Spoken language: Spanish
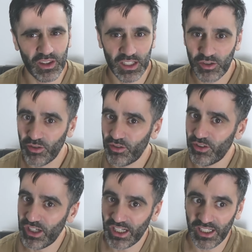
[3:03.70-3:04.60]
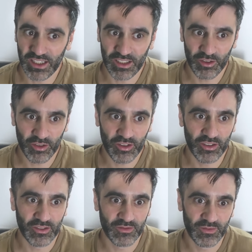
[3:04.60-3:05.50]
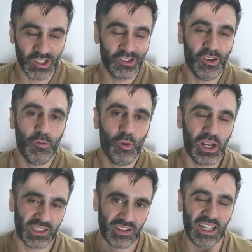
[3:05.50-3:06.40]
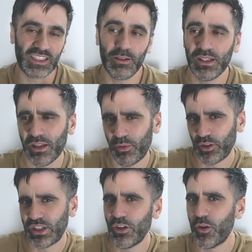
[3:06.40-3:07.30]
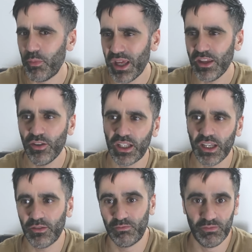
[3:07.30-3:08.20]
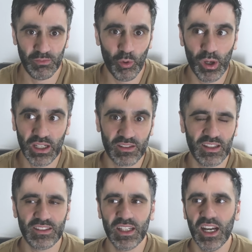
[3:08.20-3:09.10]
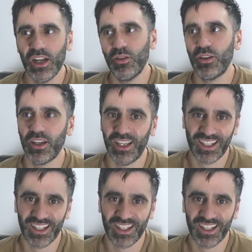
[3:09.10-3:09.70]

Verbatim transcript: De hecho, la criticó, no a Bullrich directamente, pero sí a los medios que Bullrich decía algo y